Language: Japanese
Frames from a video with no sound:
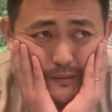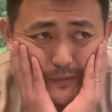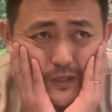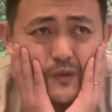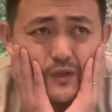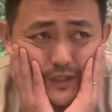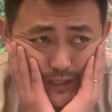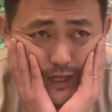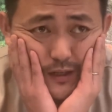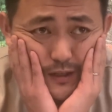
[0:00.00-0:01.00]
美容師
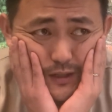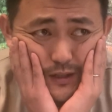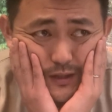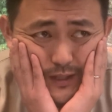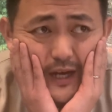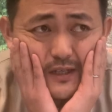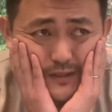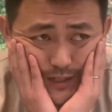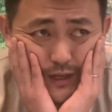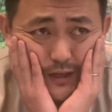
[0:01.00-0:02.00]
さん、大
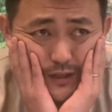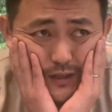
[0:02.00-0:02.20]
工さん